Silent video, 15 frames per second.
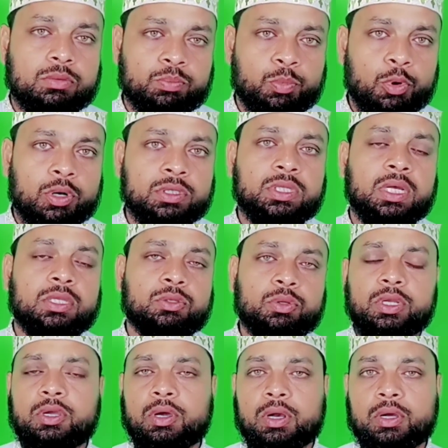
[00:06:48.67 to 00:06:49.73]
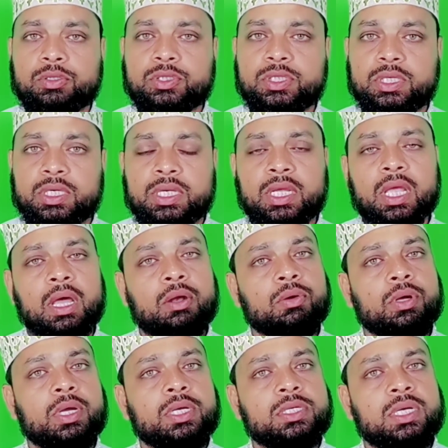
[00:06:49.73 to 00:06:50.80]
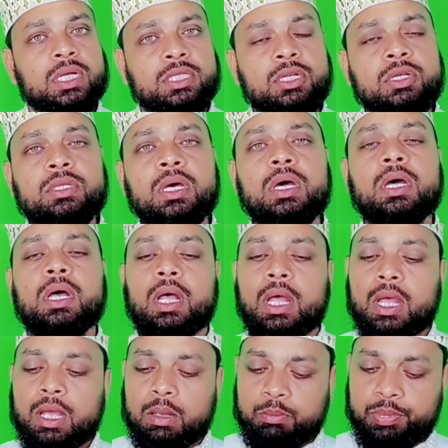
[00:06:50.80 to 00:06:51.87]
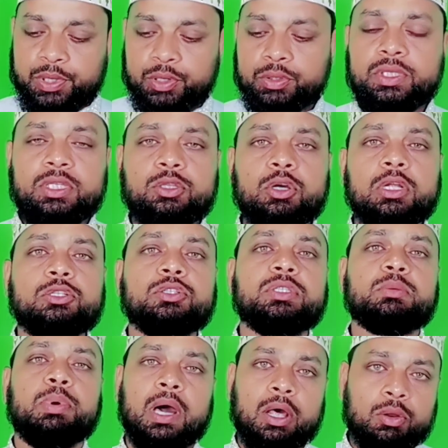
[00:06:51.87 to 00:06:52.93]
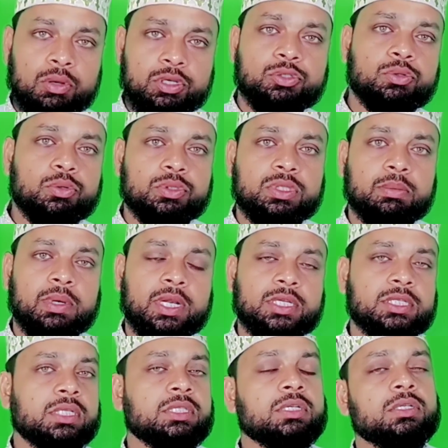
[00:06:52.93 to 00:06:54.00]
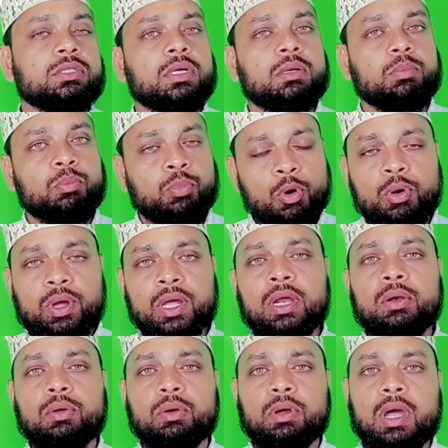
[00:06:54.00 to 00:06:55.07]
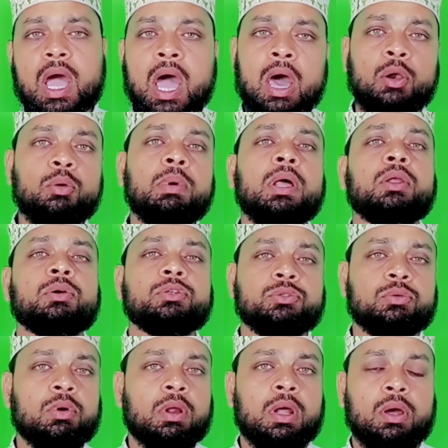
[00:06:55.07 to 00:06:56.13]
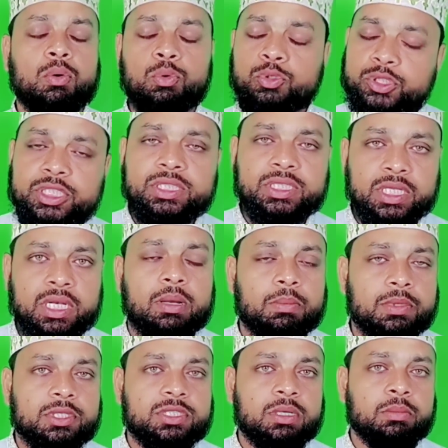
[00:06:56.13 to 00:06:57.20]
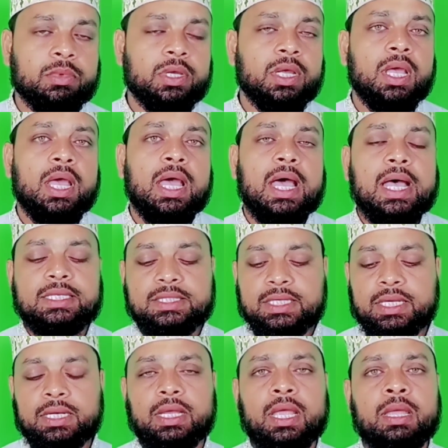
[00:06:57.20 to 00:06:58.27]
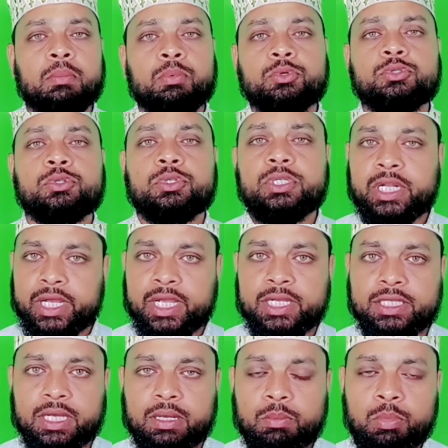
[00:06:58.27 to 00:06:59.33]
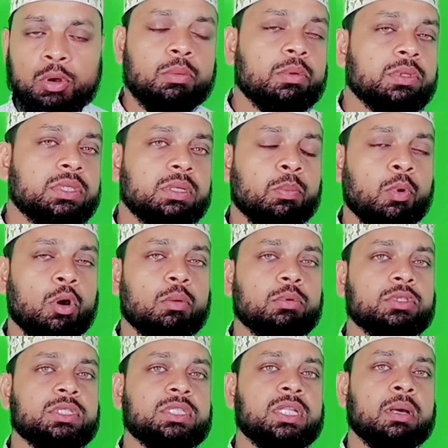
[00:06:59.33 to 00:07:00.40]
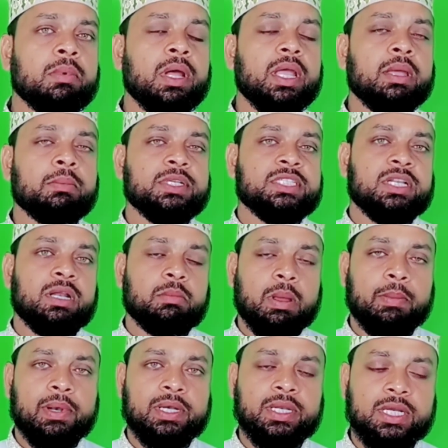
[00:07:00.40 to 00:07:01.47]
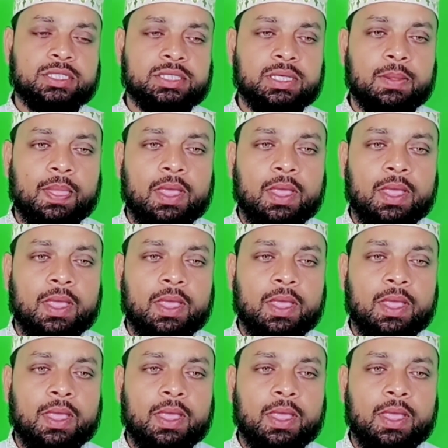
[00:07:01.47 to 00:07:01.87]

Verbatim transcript: পন্থা তৈরি করা হচ্ছে কেন এই স্বাধীনতা বিরোধী দল যদি ভালো কিছু করতে পারে স্বাধীনতার পক্ষের লোক আরও ভালো কিছু করা উচিত কিনা আপনাদের সামনে আজকের এই প্রশ্নটি রেখে যাই পরবর্তী পরবর্তীতে আমরা ইবনে ব্যাপারটি আসি